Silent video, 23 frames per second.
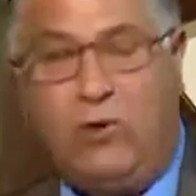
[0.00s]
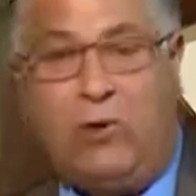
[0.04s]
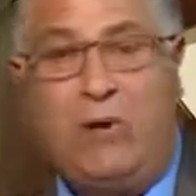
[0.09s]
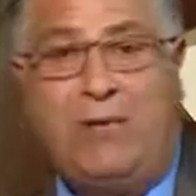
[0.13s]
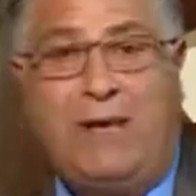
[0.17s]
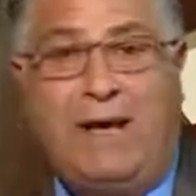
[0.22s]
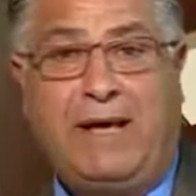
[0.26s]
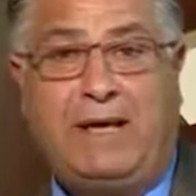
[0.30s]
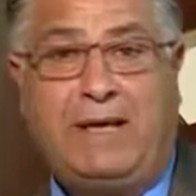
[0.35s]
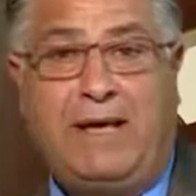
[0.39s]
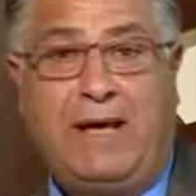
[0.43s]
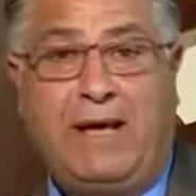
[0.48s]

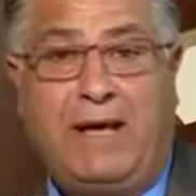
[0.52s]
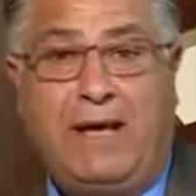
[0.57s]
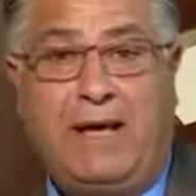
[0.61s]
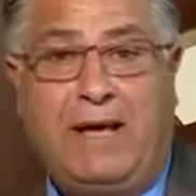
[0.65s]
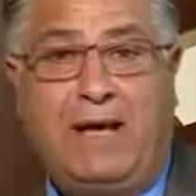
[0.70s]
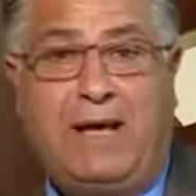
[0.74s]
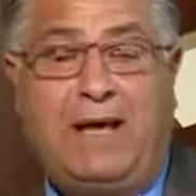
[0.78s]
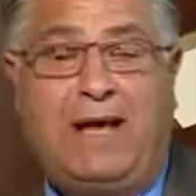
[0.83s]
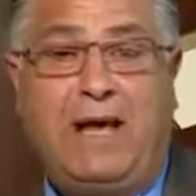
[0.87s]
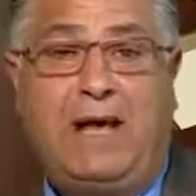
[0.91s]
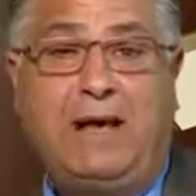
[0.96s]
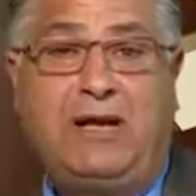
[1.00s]
وما هي
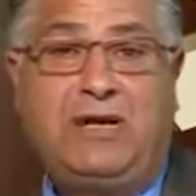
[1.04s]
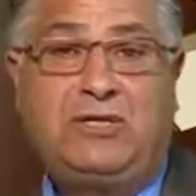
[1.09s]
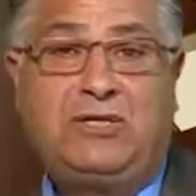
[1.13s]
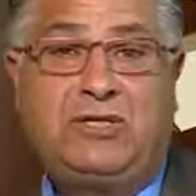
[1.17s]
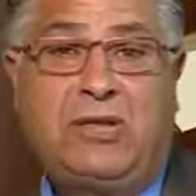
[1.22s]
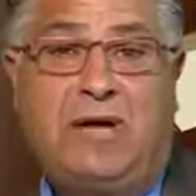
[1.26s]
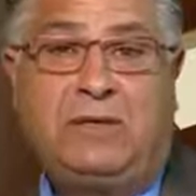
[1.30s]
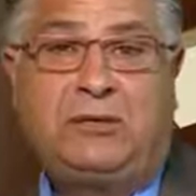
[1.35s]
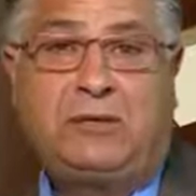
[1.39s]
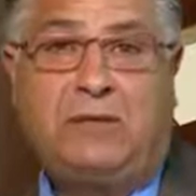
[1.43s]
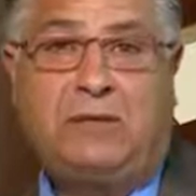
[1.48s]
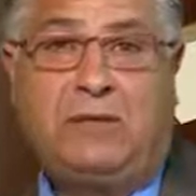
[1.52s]

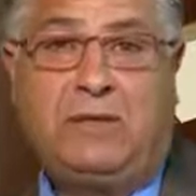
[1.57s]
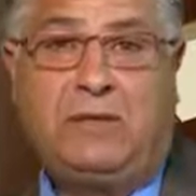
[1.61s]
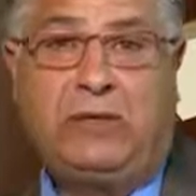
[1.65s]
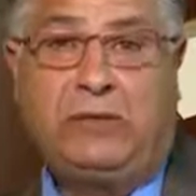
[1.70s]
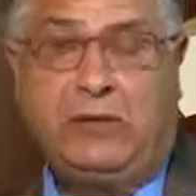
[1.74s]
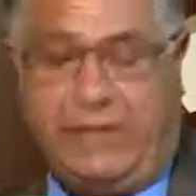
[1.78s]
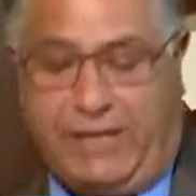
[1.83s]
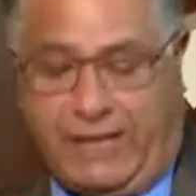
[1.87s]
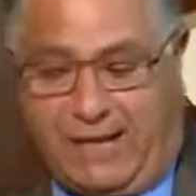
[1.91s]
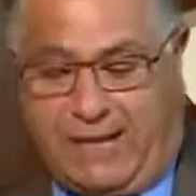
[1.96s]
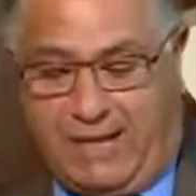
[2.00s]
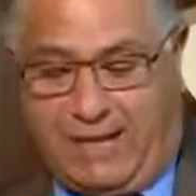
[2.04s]
الإجراءات
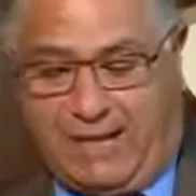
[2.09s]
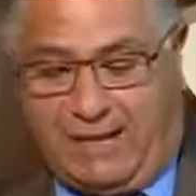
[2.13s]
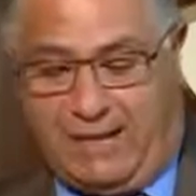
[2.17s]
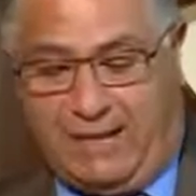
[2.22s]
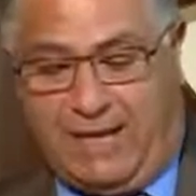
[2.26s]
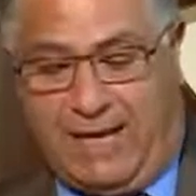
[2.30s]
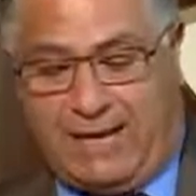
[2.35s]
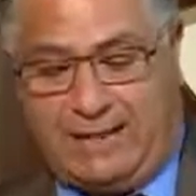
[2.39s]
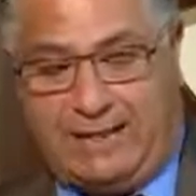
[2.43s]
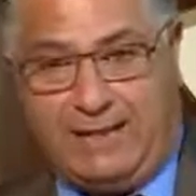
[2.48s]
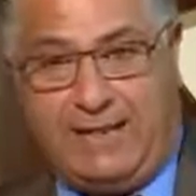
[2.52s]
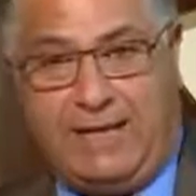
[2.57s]
الضرورية
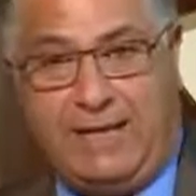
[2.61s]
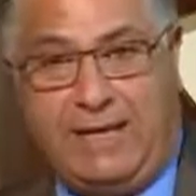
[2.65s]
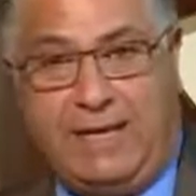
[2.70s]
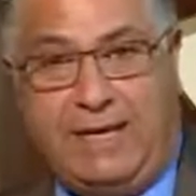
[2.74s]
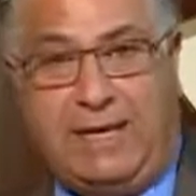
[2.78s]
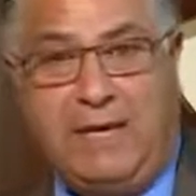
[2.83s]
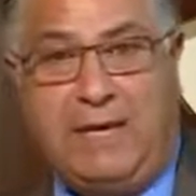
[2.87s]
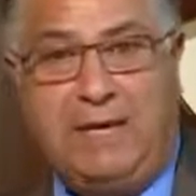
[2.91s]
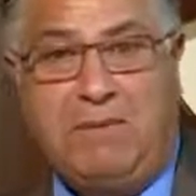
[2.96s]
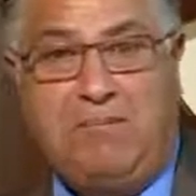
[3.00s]
للحد